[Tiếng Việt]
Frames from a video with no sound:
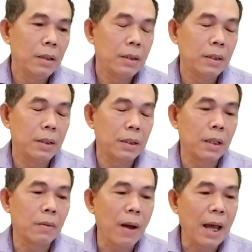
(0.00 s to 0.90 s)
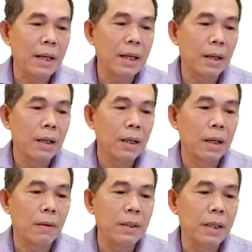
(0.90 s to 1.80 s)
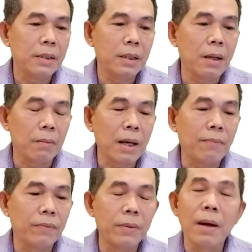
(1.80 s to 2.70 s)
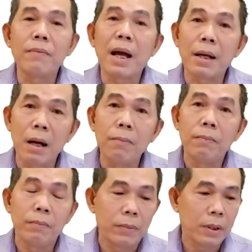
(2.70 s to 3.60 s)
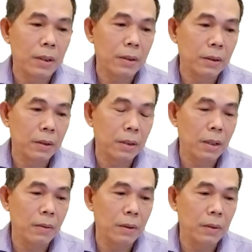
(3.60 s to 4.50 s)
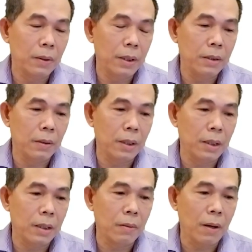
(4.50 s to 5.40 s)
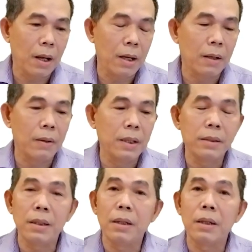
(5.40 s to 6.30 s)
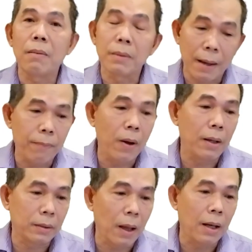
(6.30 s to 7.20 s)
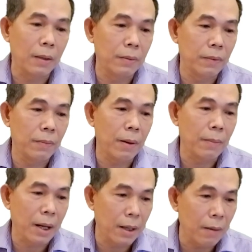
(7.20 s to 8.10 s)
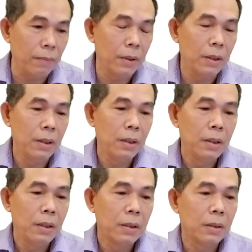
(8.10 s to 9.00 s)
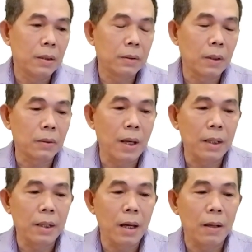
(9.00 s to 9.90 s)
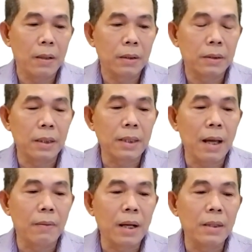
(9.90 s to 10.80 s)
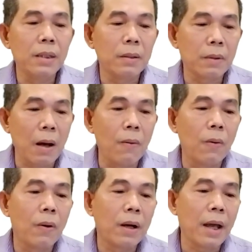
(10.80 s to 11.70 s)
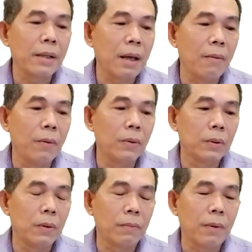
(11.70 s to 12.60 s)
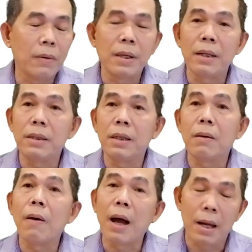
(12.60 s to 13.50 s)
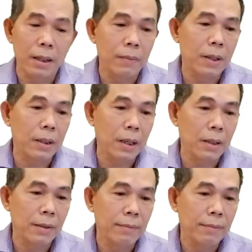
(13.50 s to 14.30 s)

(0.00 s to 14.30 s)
thì cái khóa là là có giá trị độc lập với văn bản gốc đó người ta lưu ý chỗ này là khóa là có giá trị độc lập hoàn toàn luôn với văn bản gốc rồi thuật toán đã, sẽ tạo ra nhiều đầu khác nhau phụ thuộc vào giá trị khóa đó các bạn nhé